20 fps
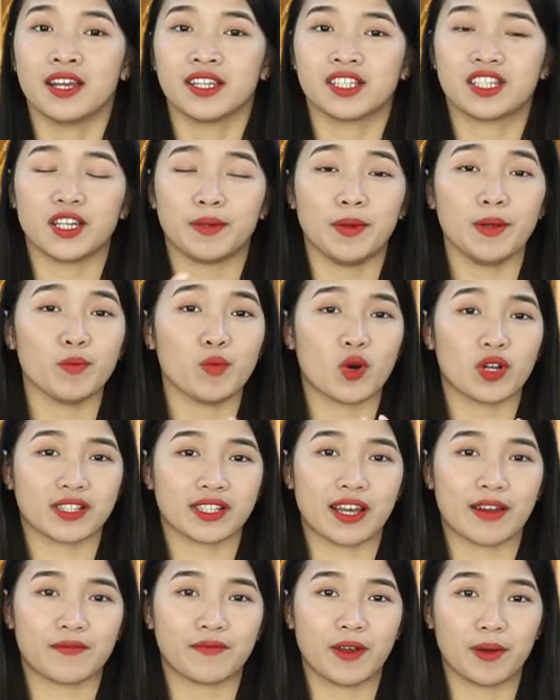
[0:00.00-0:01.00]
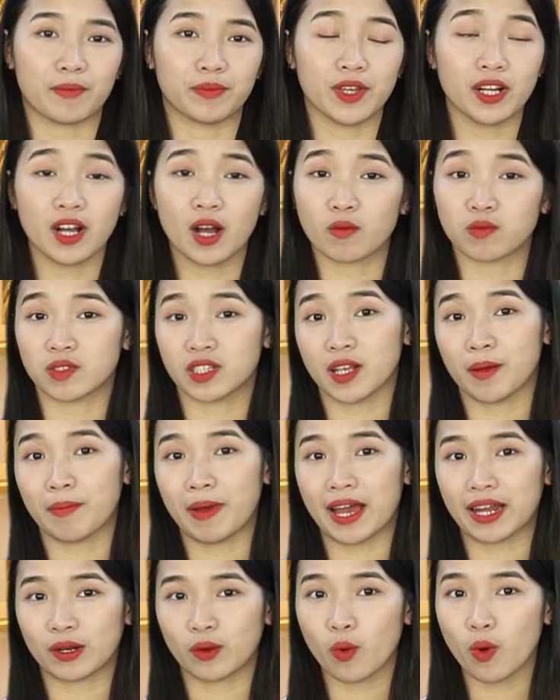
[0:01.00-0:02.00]
chưa biết mua sản phẩm nước hồng sâm
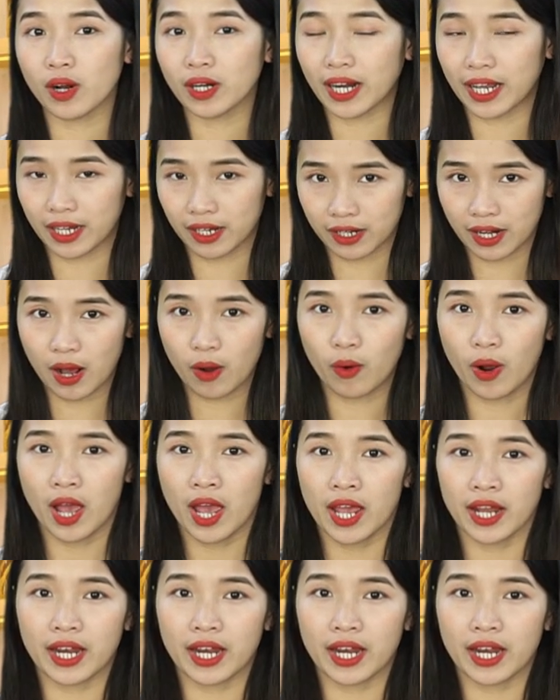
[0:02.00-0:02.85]
Hàn Quốc này ở đâu